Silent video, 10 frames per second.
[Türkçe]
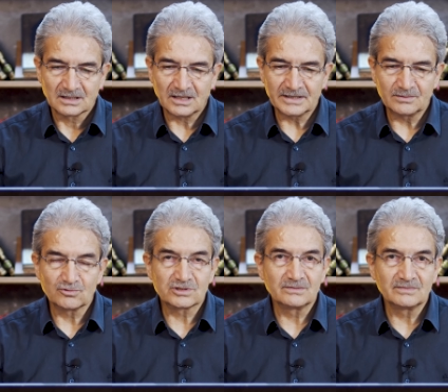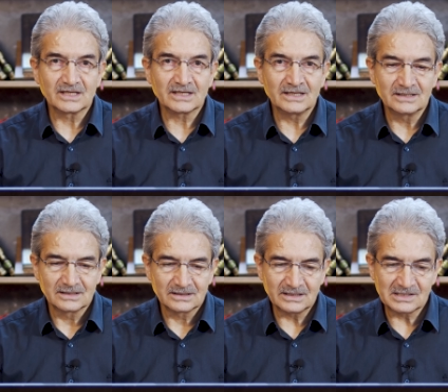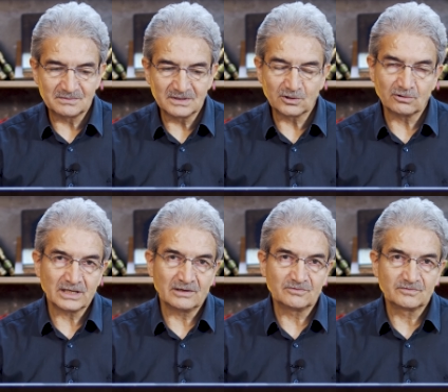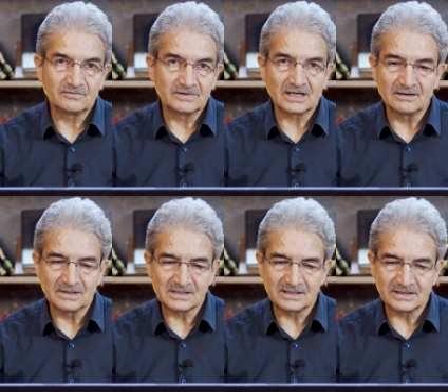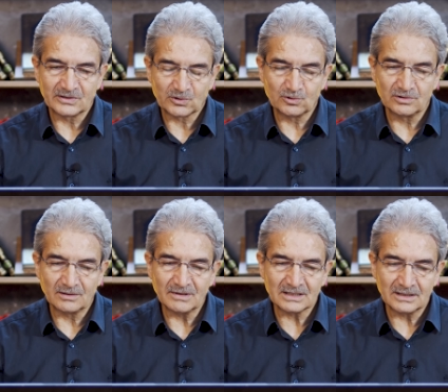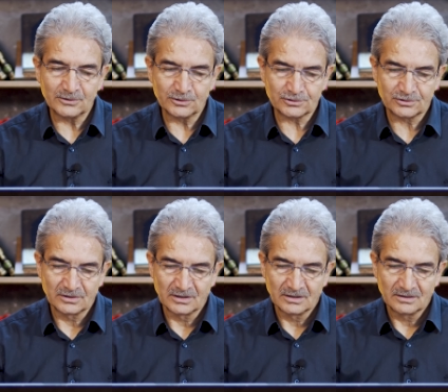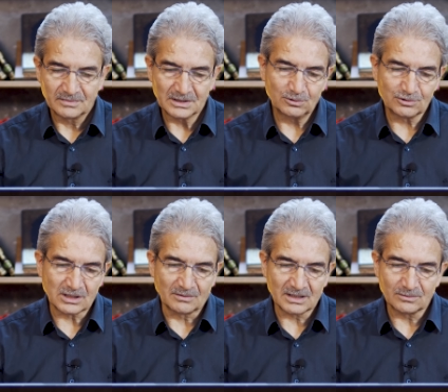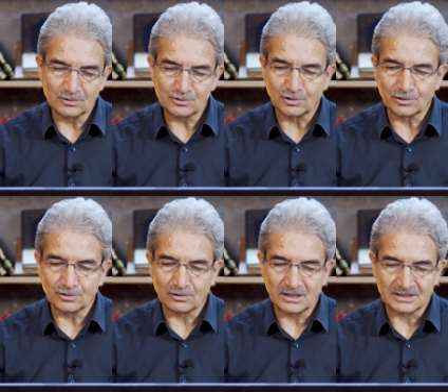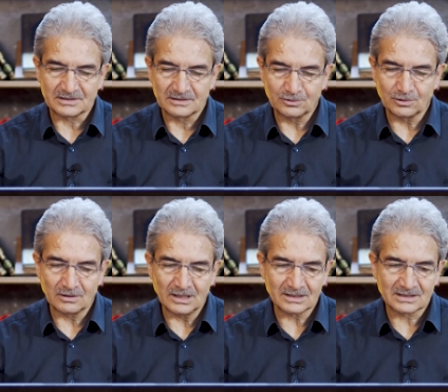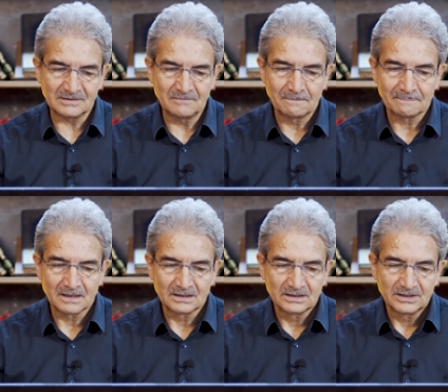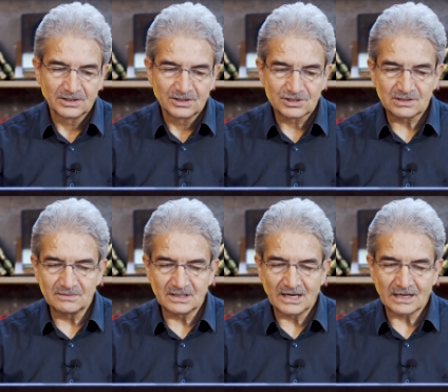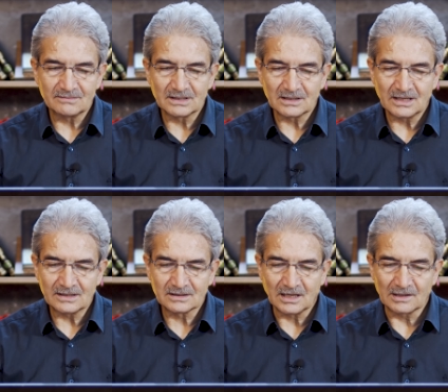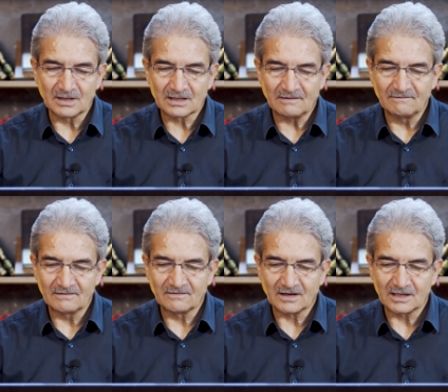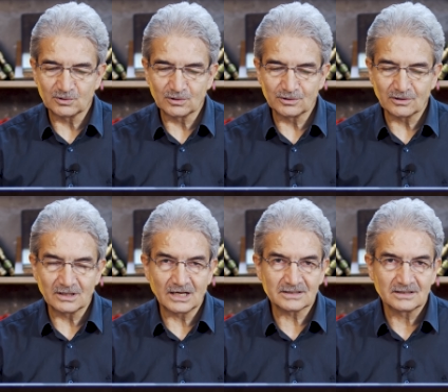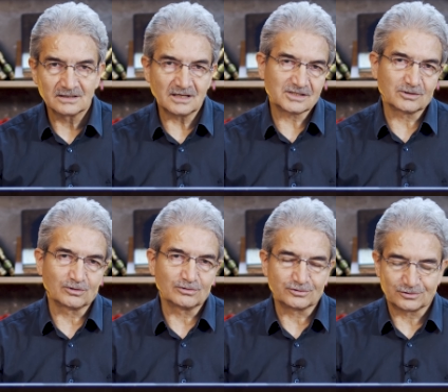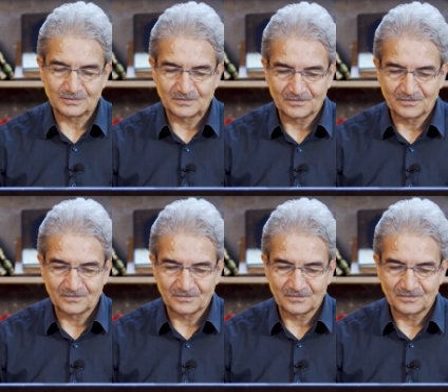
gayrimüslimlere resmi görev verilmesi gündeme geliyor. Bediüzzaman'a bunu soruyorlar. Diyorlar ki şimdi Ermeniler kaymakam ve vali oluyorlar nasıl olur?